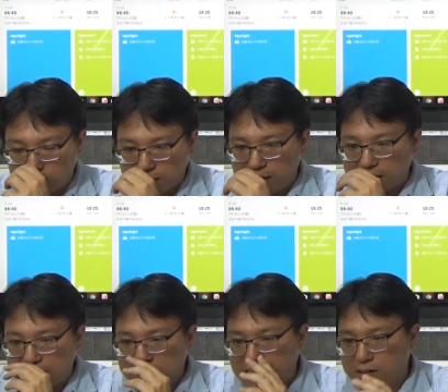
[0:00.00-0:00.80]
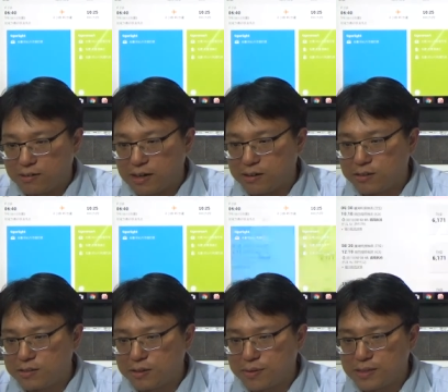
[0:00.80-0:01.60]
那你看长龙航空
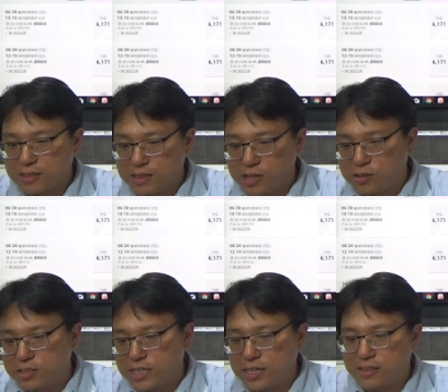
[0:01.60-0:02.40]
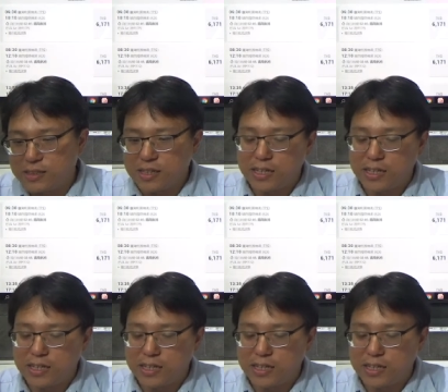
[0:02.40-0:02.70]
这边是六千